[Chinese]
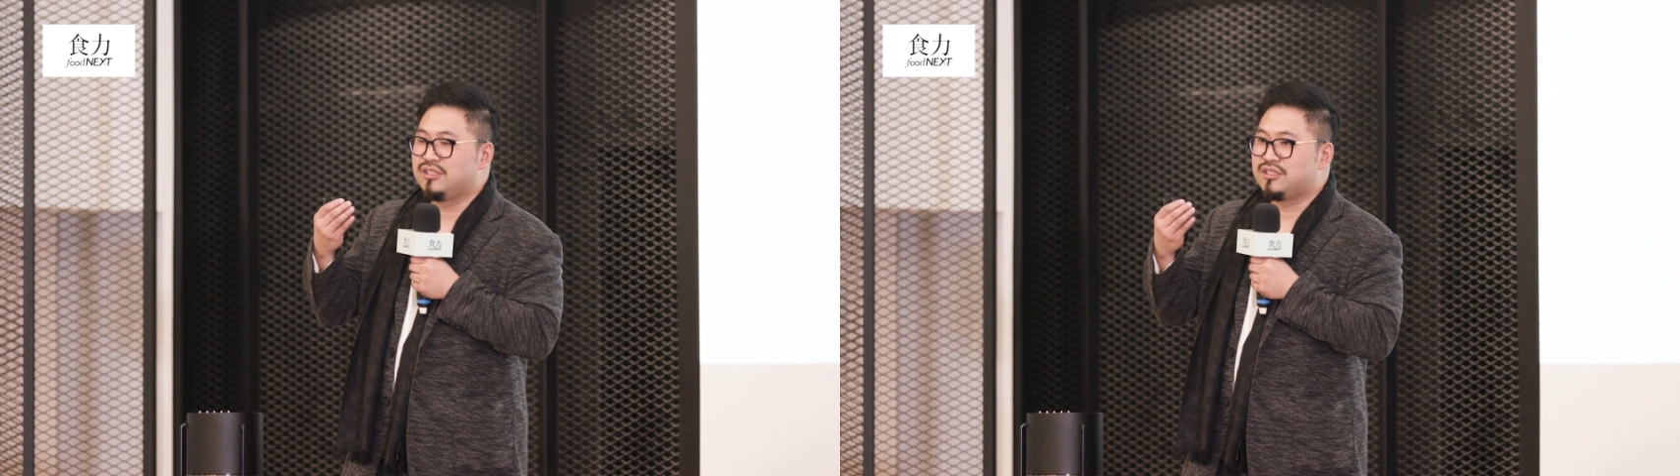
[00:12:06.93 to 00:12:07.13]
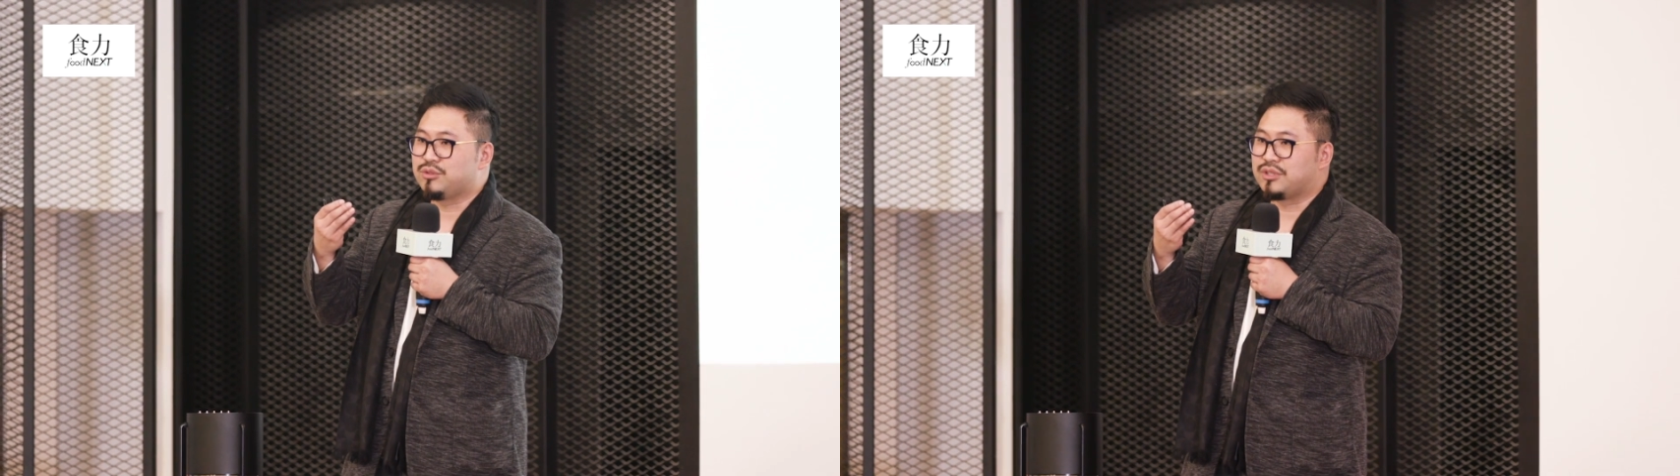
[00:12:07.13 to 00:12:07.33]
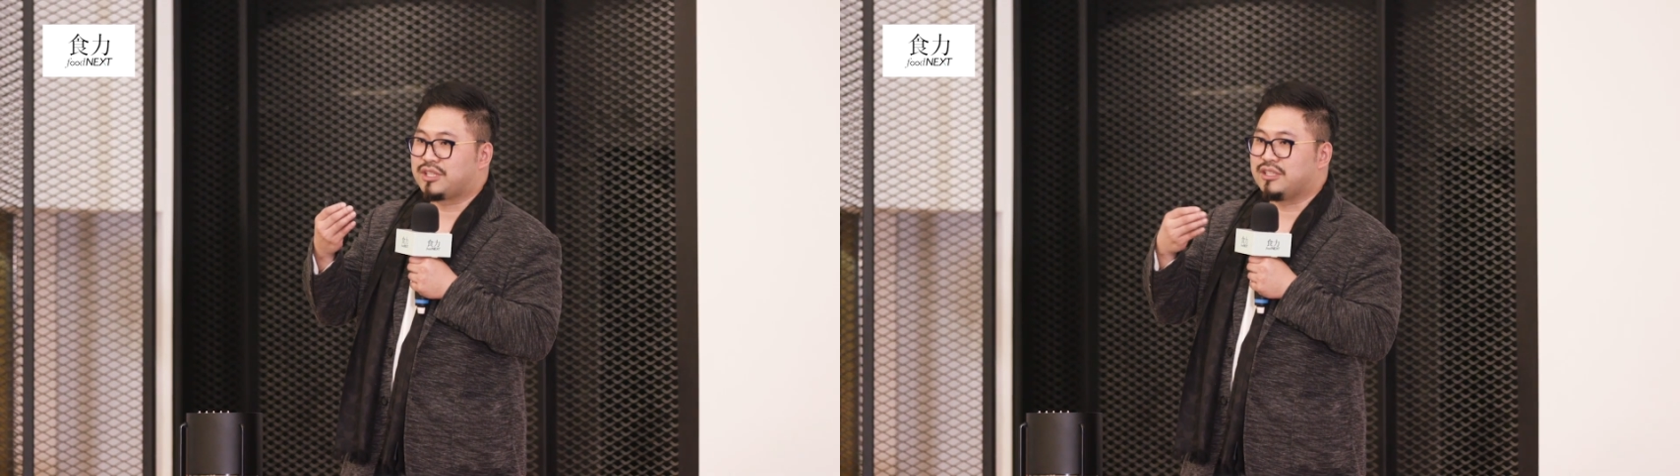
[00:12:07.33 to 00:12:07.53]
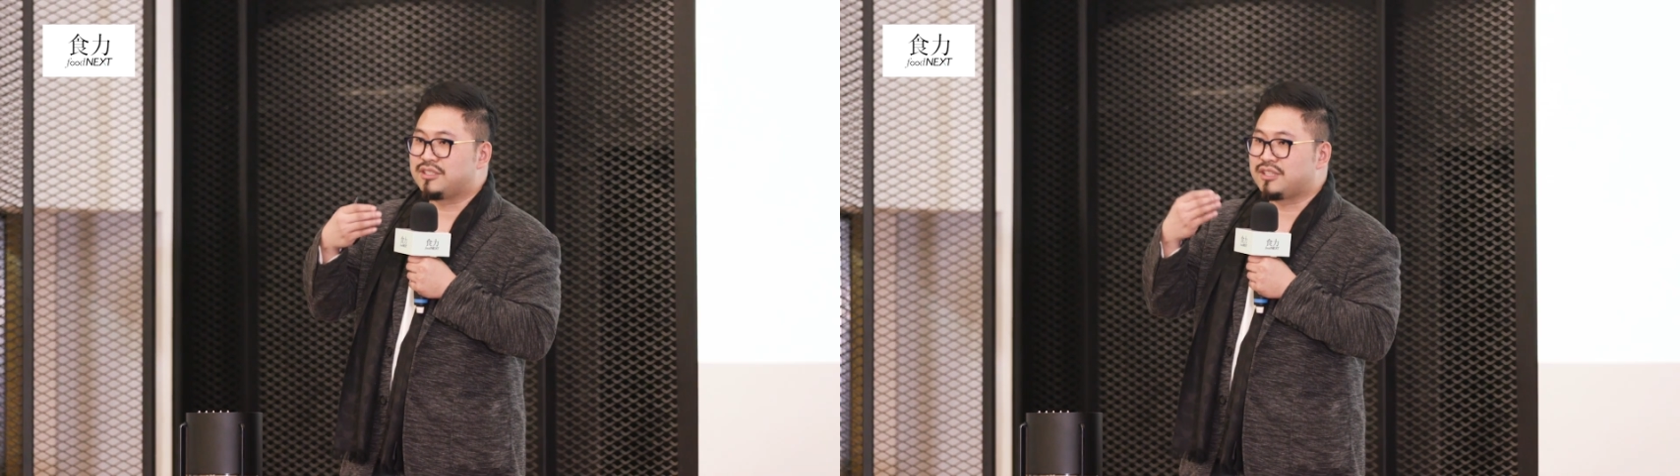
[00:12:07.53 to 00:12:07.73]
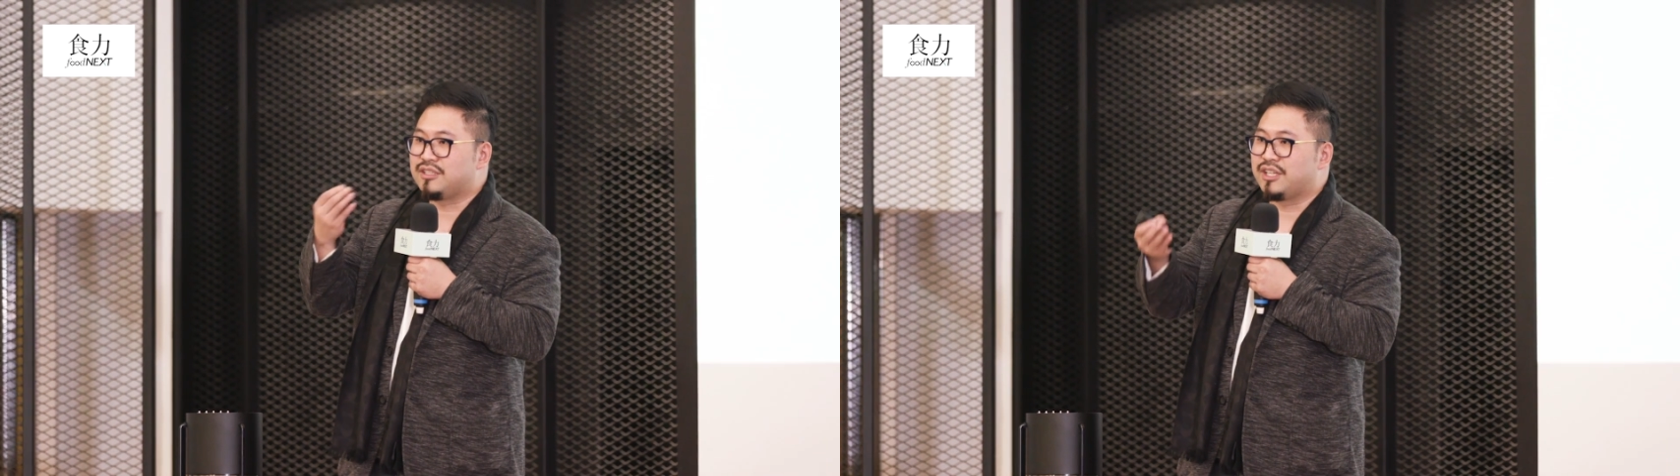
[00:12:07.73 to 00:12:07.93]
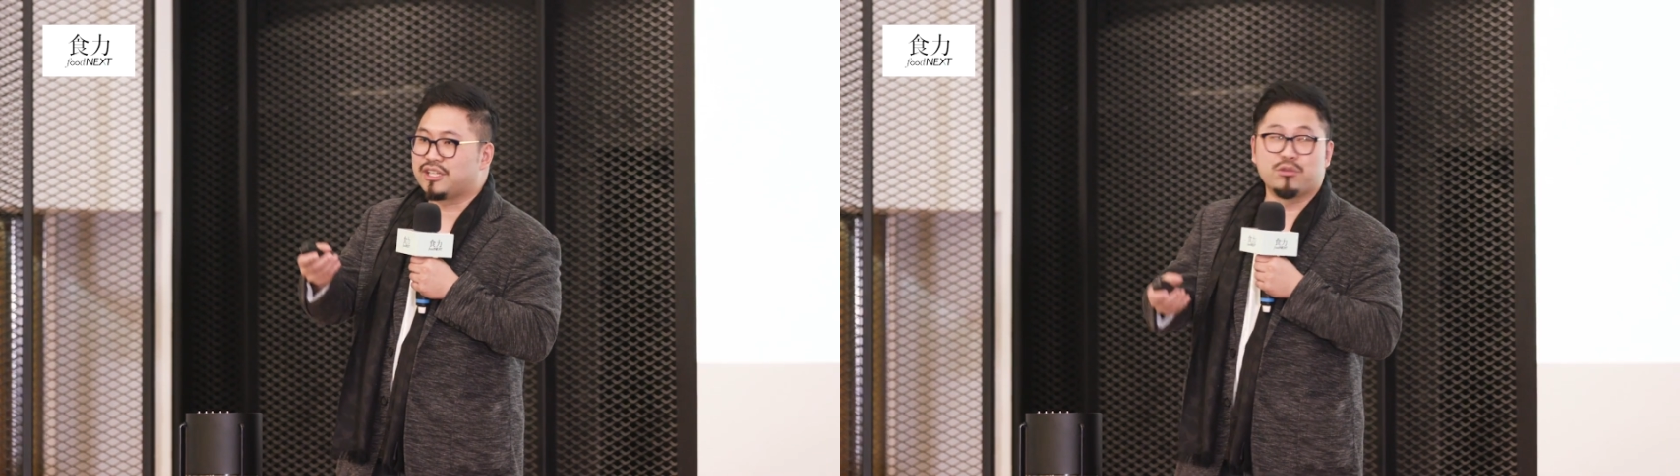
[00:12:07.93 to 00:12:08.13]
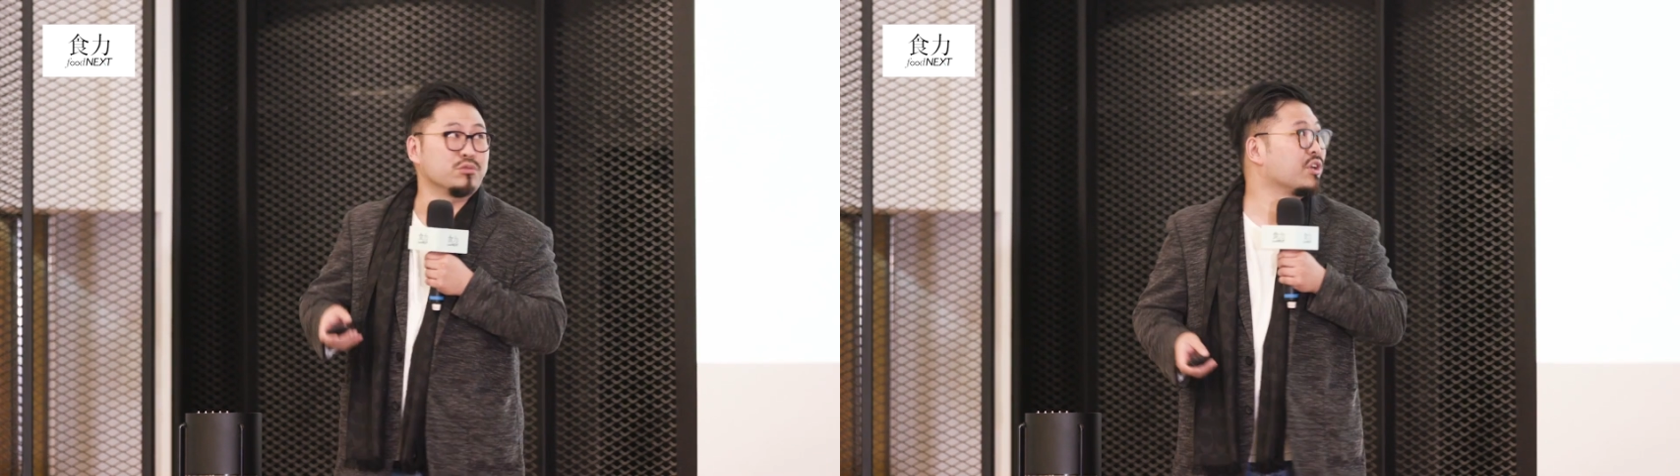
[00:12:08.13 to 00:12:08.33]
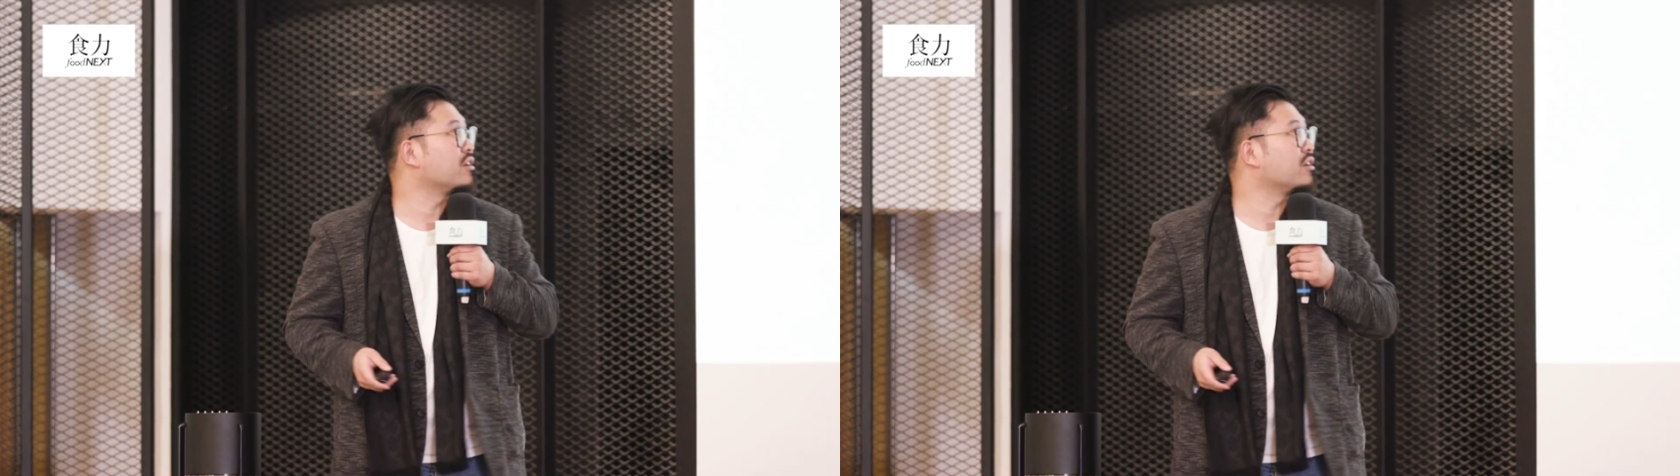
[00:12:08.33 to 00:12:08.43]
就是更深的一个互动